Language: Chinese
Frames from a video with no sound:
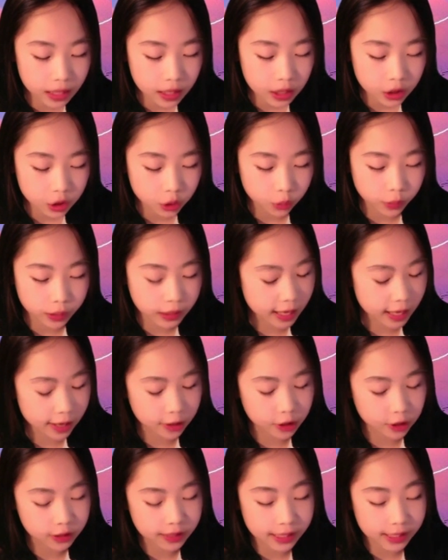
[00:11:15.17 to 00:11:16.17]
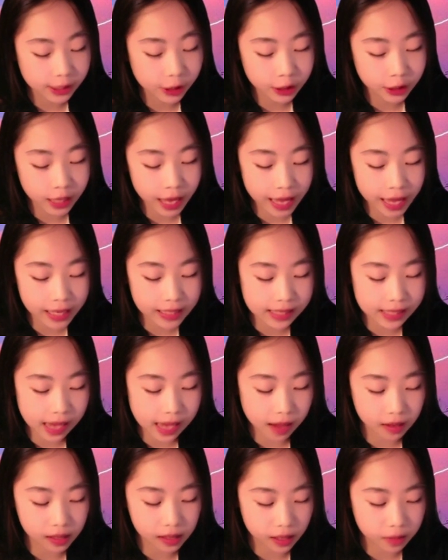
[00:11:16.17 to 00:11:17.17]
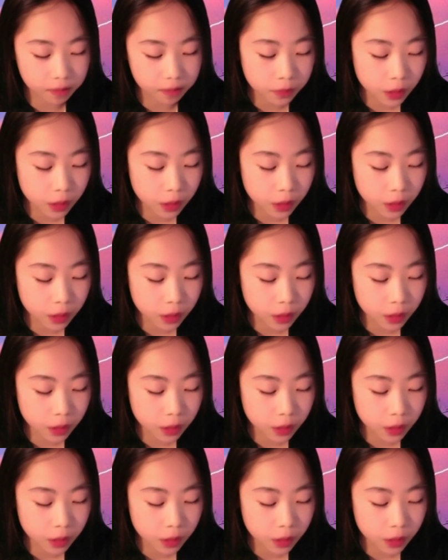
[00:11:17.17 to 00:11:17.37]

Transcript: 这味道实在是太香了。